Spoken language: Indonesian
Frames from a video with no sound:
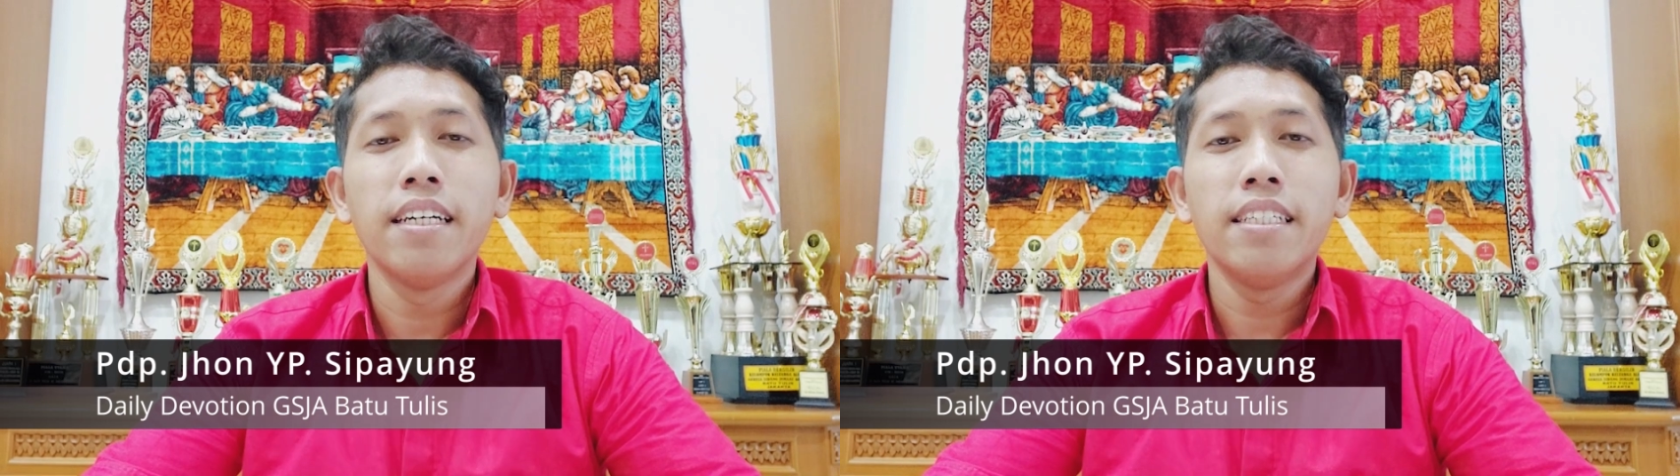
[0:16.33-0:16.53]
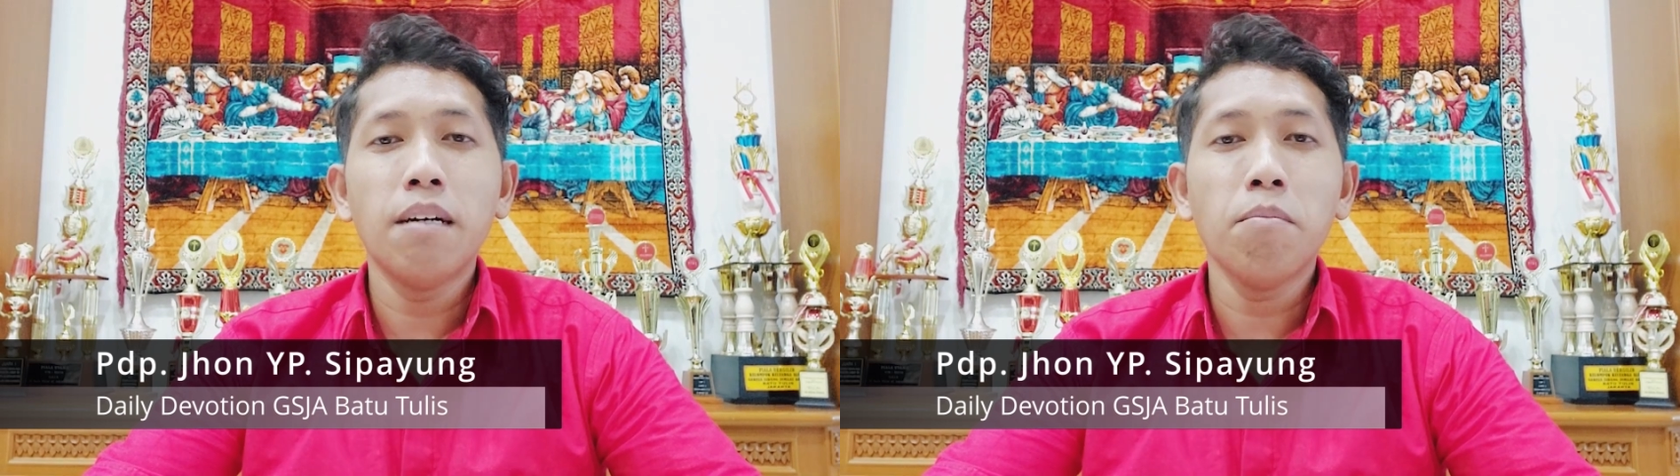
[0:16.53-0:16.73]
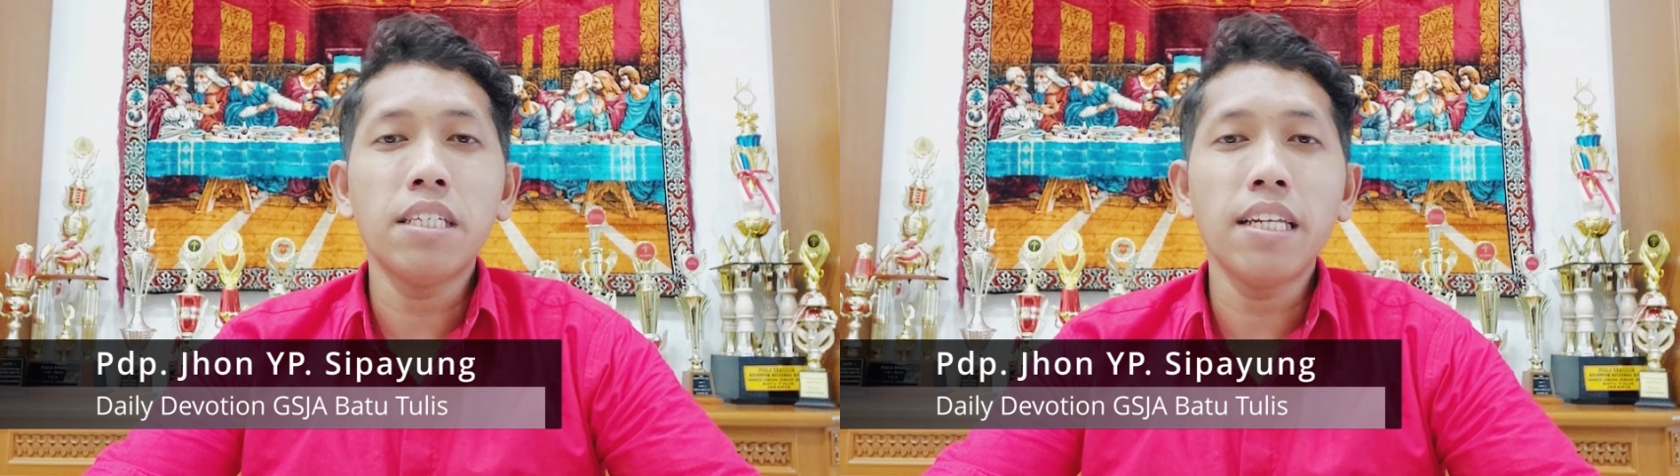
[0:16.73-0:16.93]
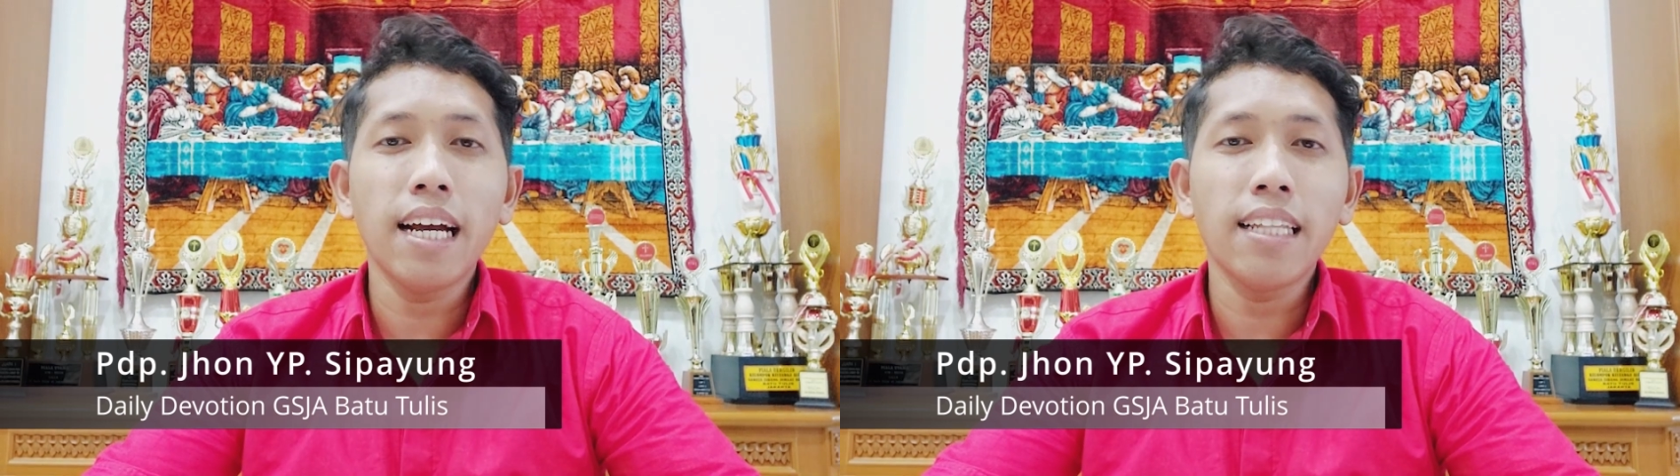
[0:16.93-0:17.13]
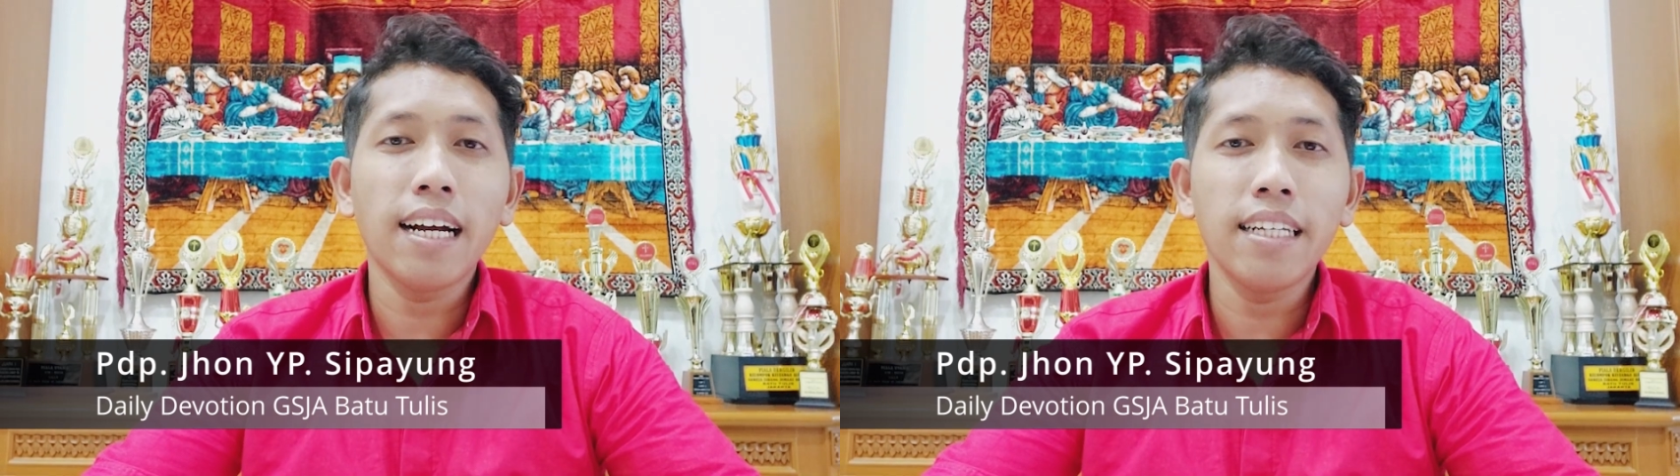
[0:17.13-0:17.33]
Yang bisa
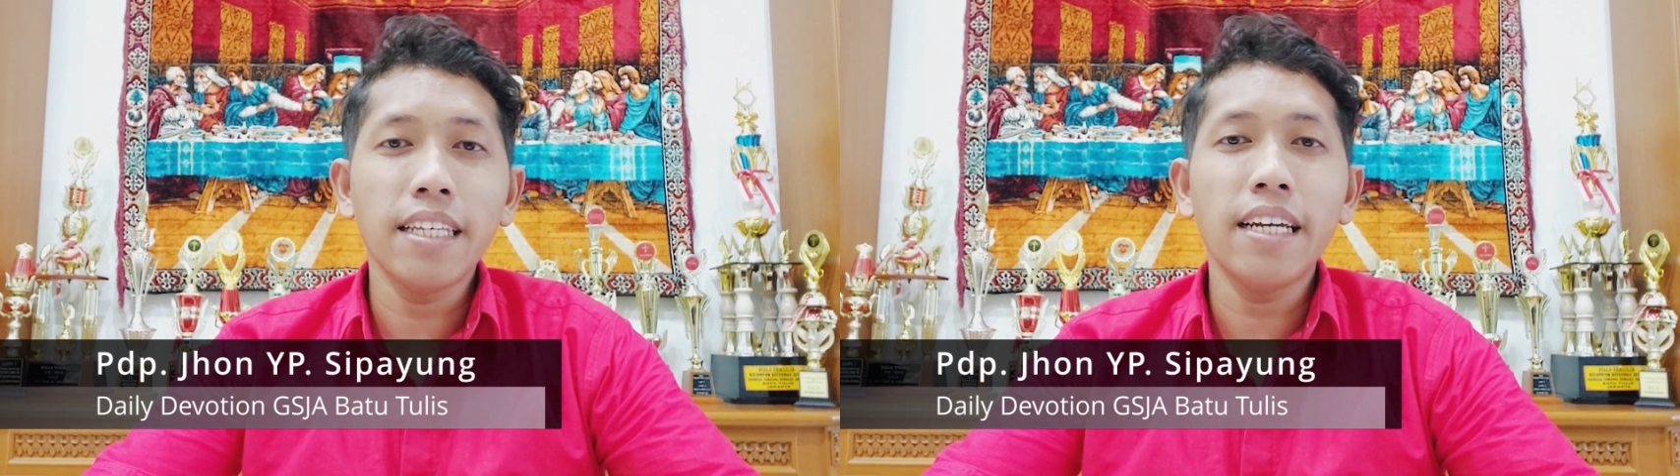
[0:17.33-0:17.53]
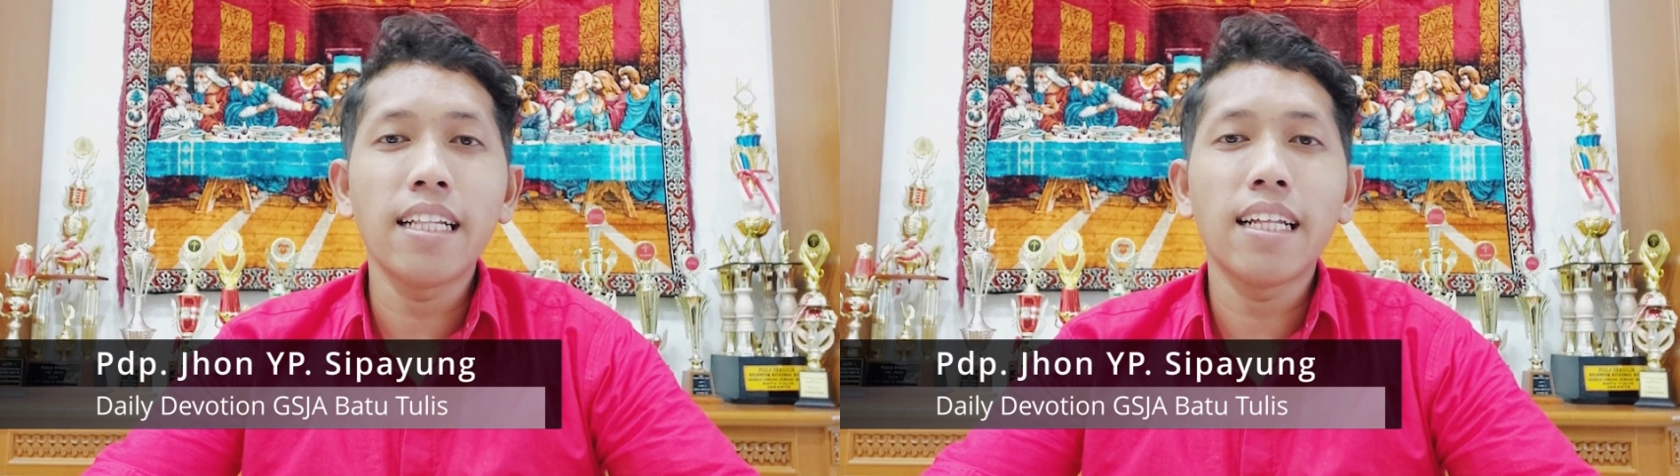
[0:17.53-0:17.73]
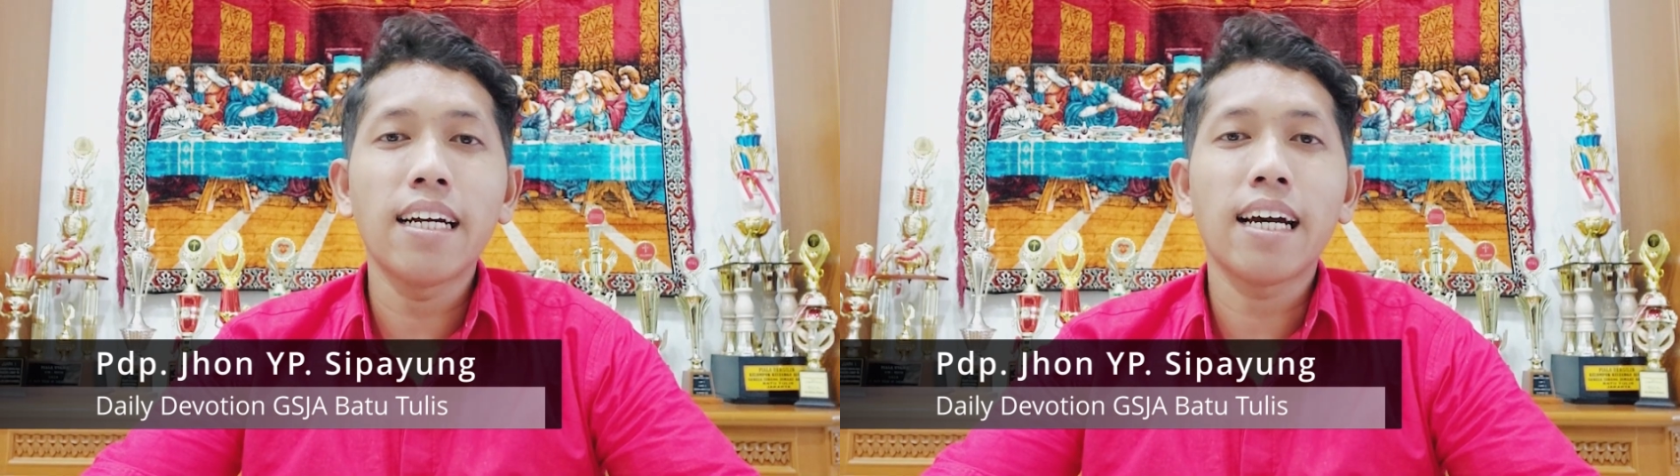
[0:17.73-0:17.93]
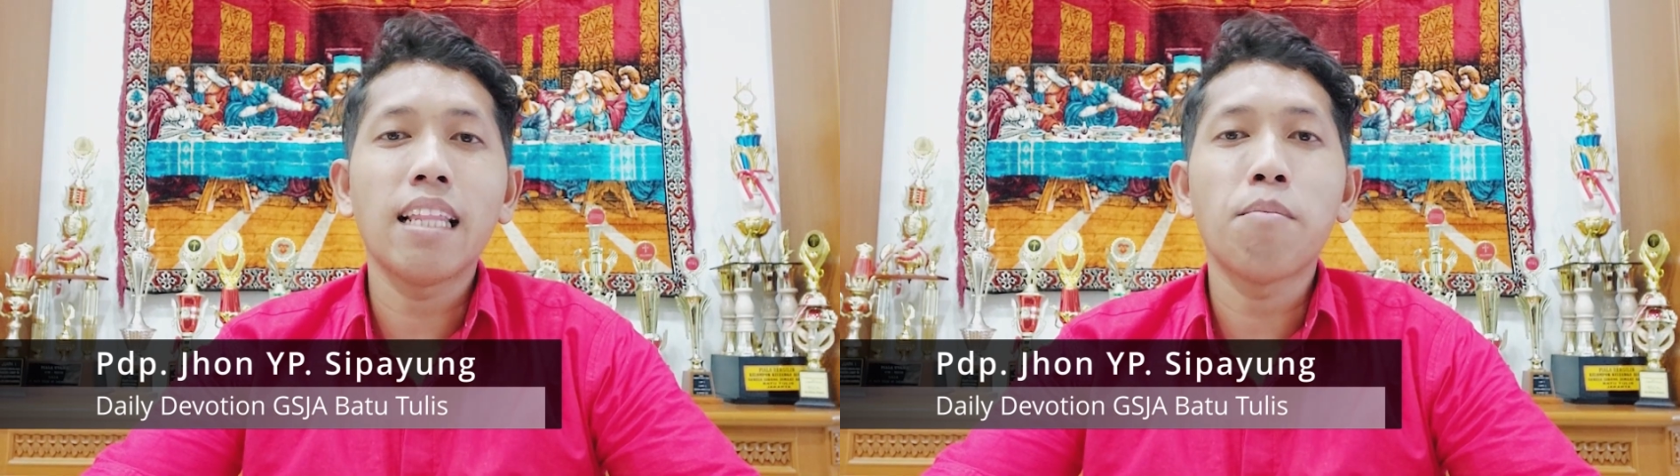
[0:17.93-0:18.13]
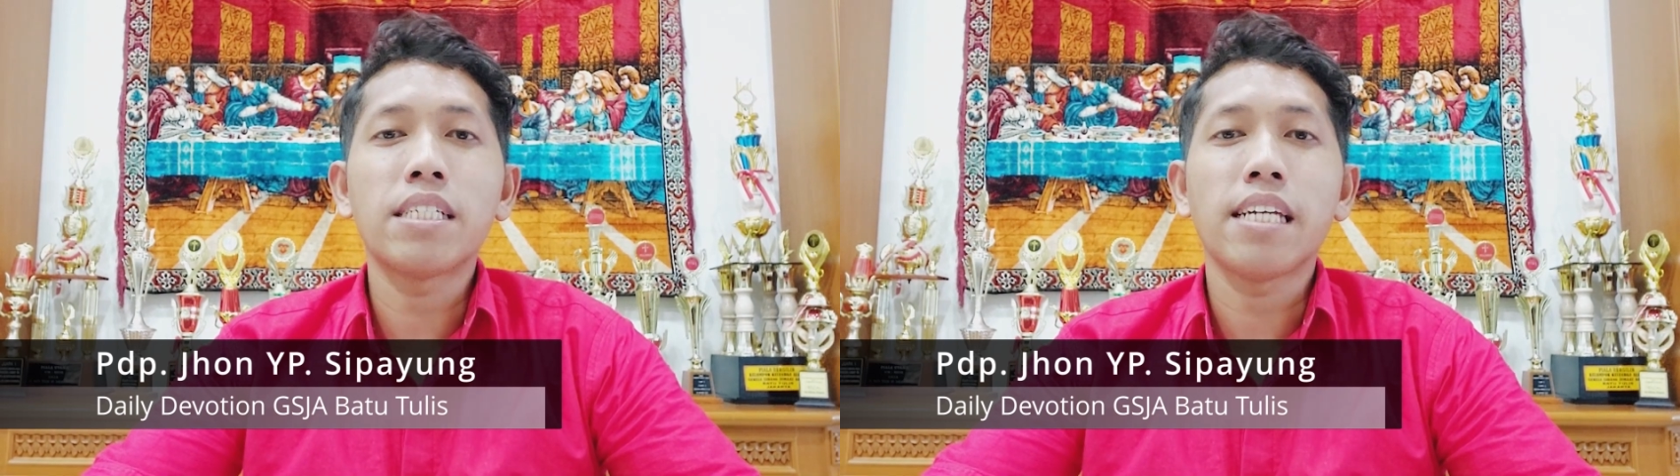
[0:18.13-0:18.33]
dikatakan ini adalah kalimat